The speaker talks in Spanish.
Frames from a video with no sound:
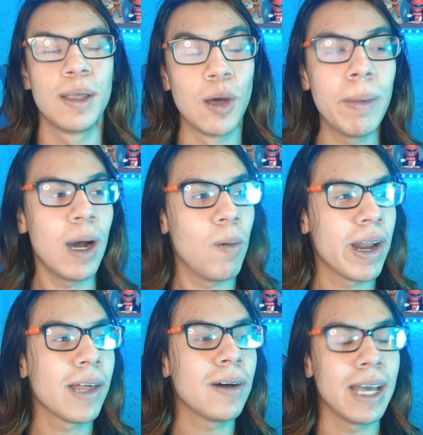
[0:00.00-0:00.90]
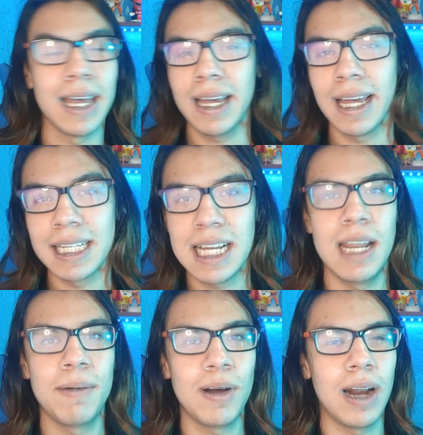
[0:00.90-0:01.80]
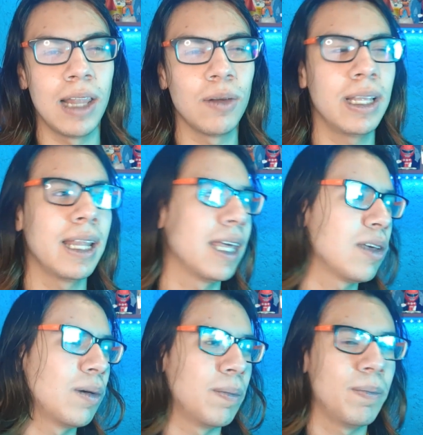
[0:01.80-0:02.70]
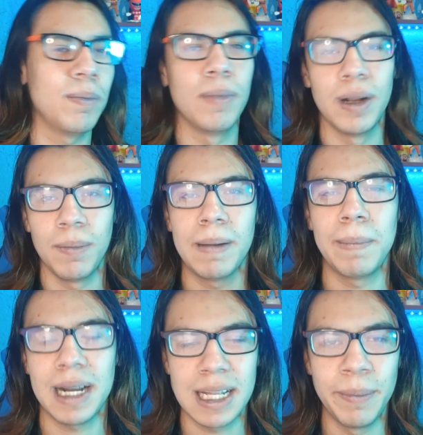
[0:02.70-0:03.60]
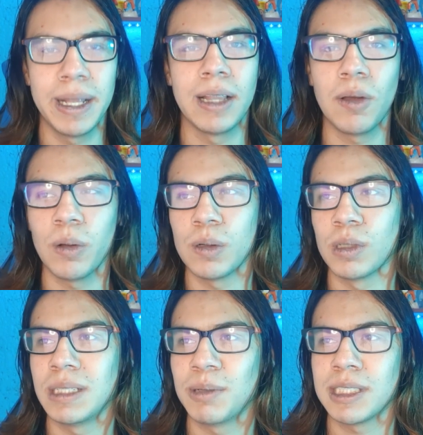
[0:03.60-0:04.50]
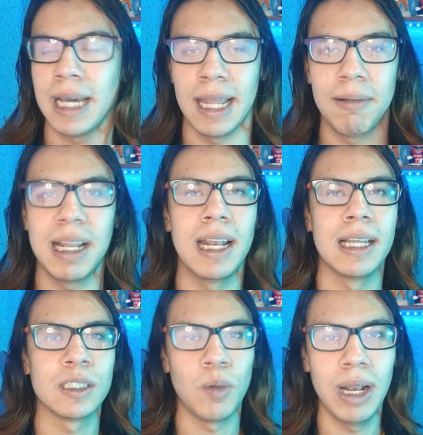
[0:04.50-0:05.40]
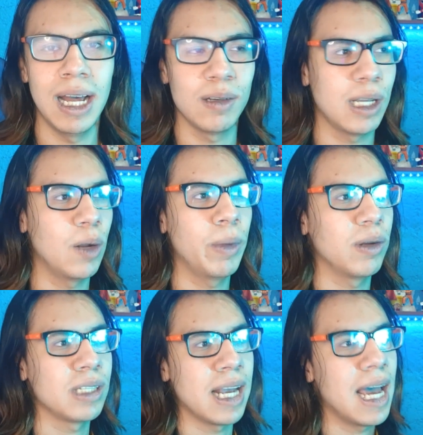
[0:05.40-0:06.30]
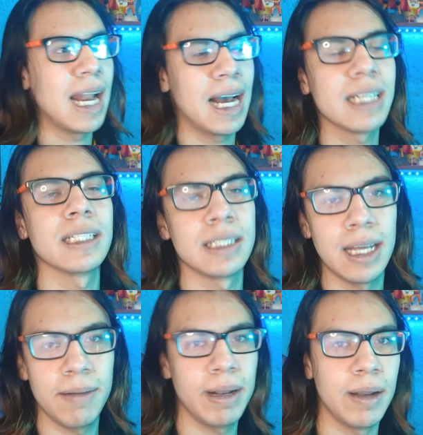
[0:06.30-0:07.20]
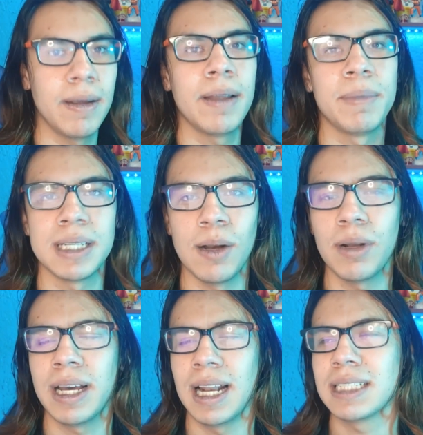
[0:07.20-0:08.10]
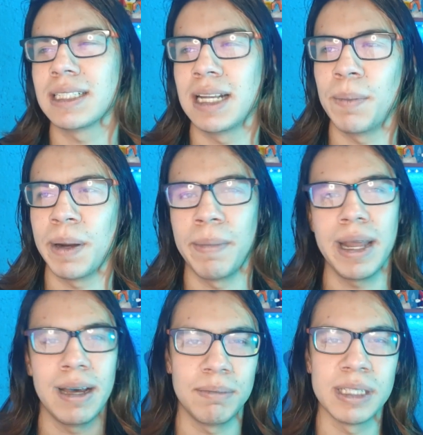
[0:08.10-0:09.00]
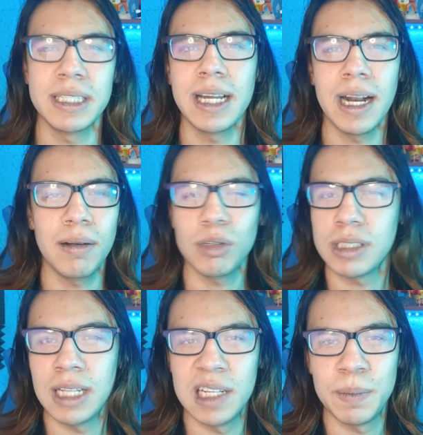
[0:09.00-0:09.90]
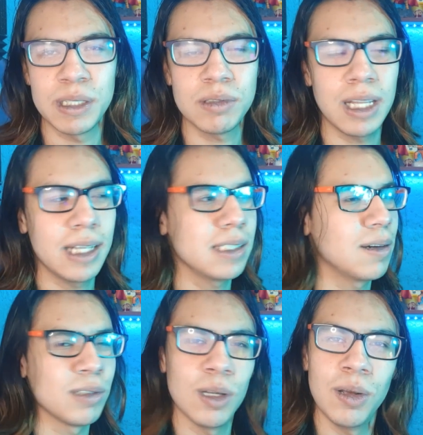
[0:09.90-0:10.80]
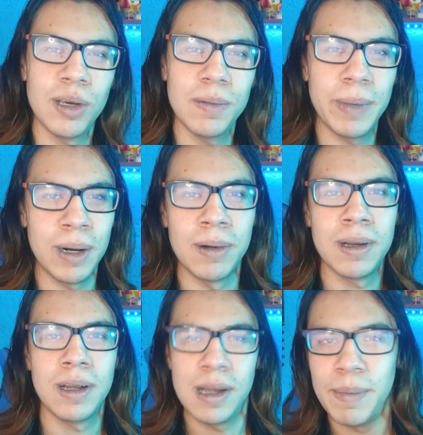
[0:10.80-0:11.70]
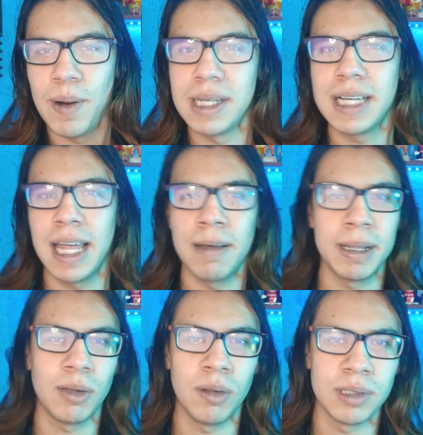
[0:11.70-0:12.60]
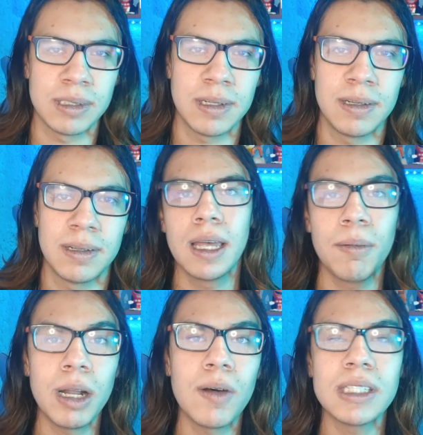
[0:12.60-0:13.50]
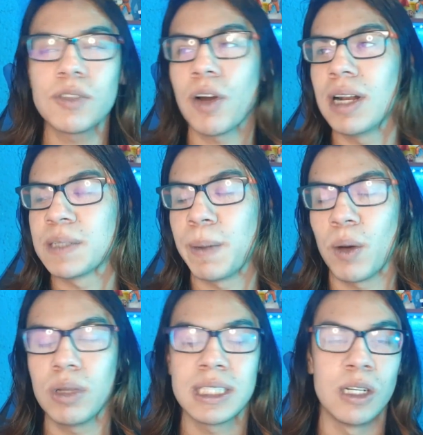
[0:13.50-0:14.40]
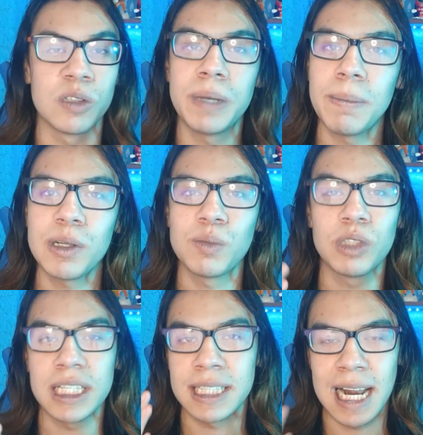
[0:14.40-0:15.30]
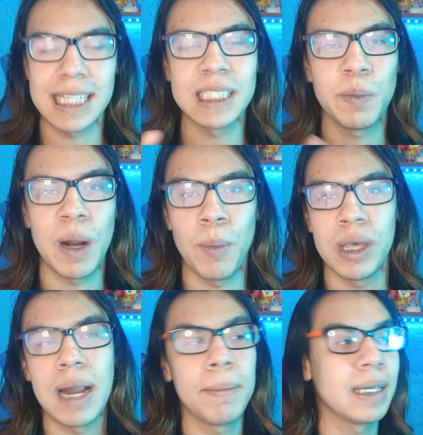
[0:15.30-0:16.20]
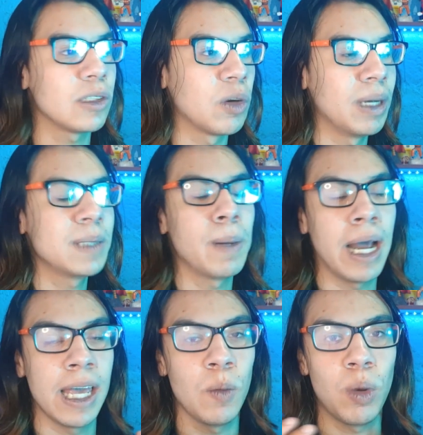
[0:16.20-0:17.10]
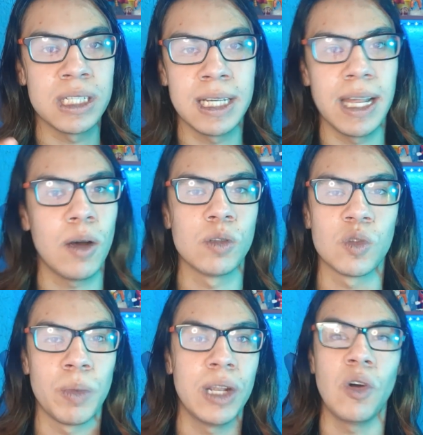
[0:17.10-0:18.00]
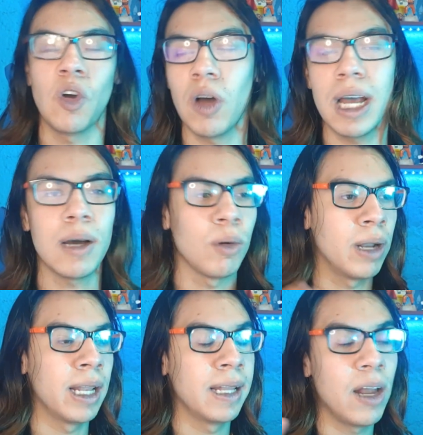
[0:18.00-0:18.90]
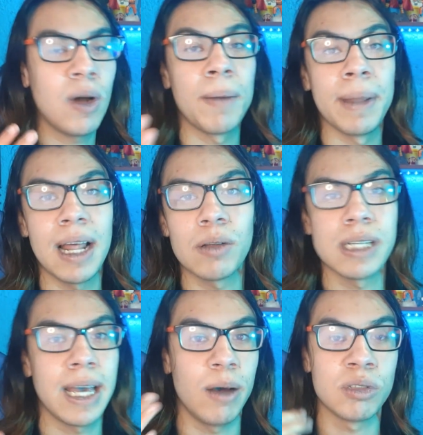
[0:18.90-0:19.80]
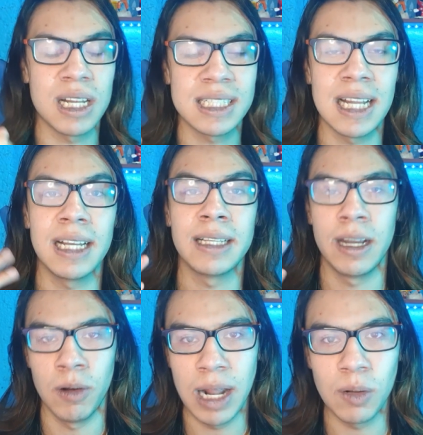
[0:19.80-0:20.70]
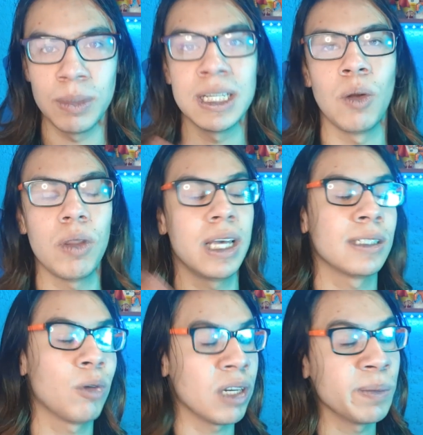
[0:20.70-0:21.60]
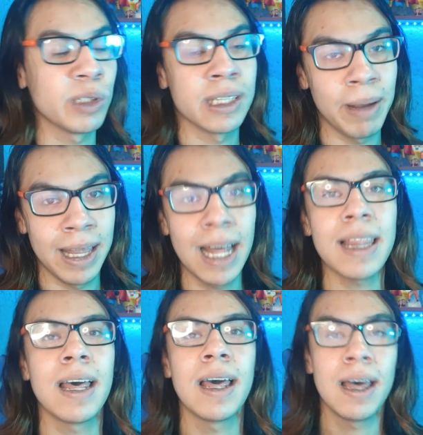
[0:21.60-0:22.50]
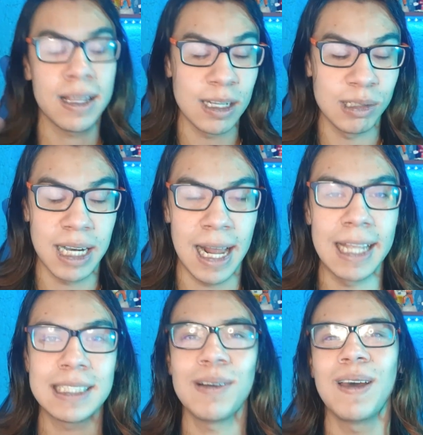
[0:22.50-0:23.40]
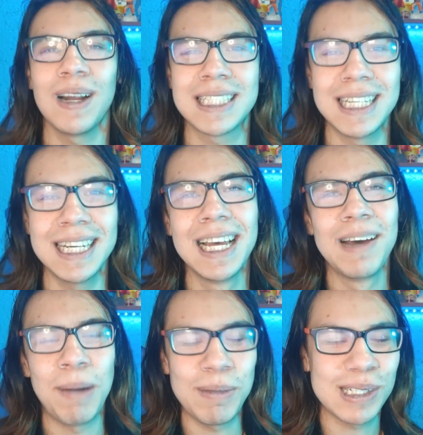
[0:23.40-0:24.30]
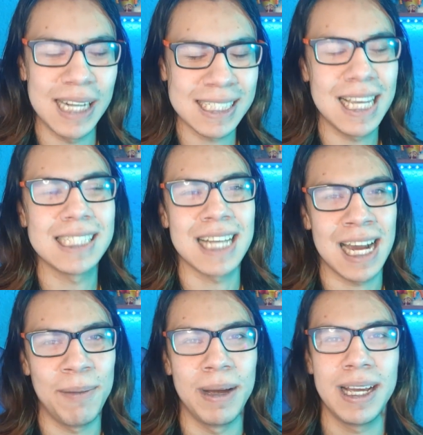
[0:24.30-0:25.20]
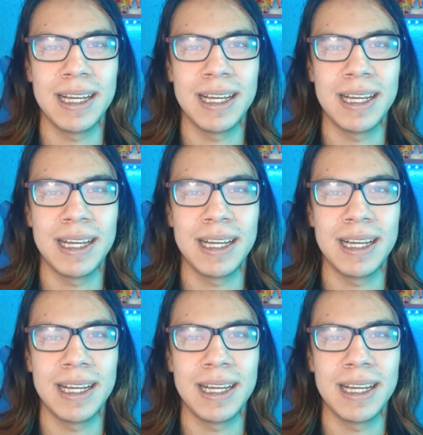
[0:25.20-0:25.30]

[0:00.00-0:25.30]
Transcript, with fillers: Yo me acuerdo que, que ese libro grandote, de hecho, bueno, prácticamente todos los libros se quedaban en la escuela, o sea, no me los traía a la casa, se quedaban en, mi salón de clases, en la primaria, así eran, no sé si les pasa a ustedes o solo yo, pero, pero ahí se quedaban todos. Y bueno, esas fueron las preguntas de los miembros. Muchas gracias por apoyar mes con mes para que yo pueda seguir consumiendo coca con el dinero que me dan. No sé qué, ustedes están deteriorando mi salud y es su responsabilidad. Se los agradezco y ahora sí, vamos con las de Instagram.